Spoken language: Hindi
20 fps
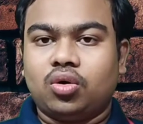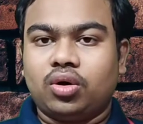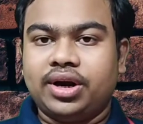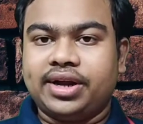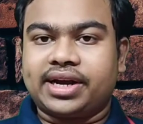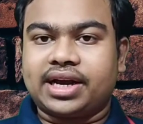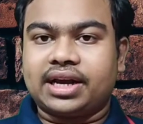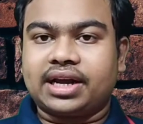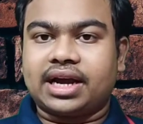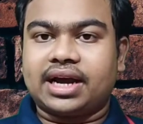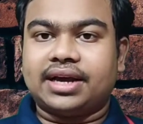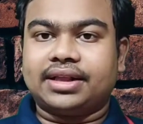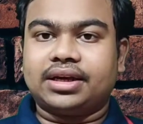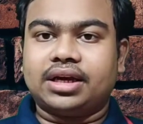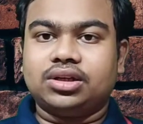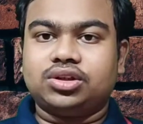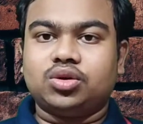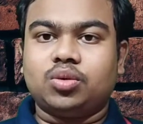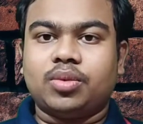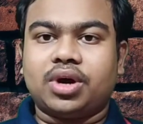वो निकल के आया
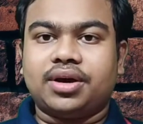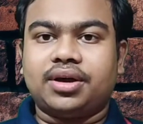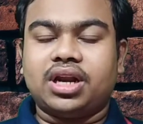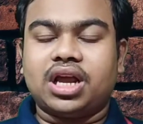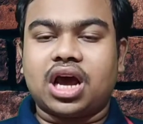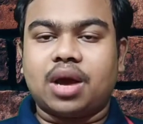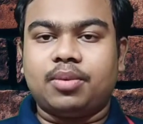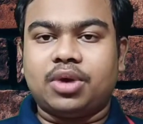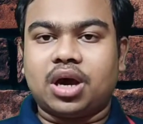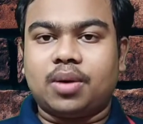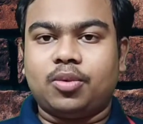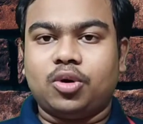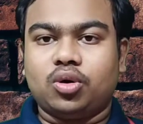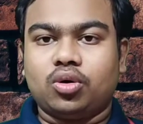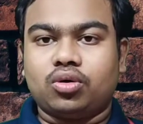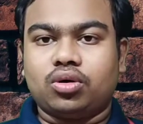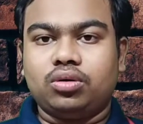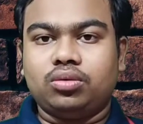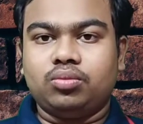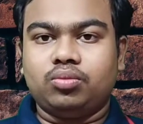था जो मैंने अभी आप
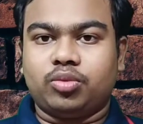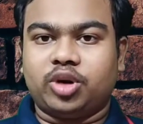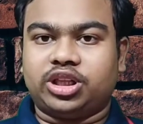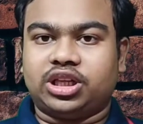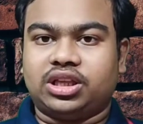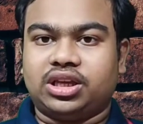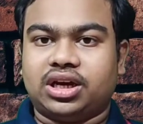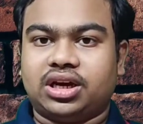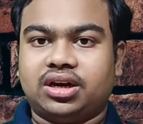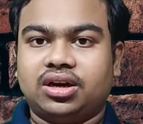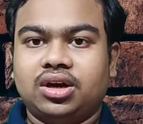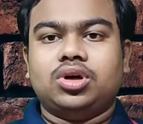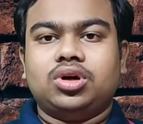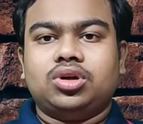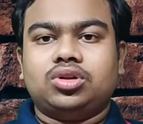लोगों को बता दिया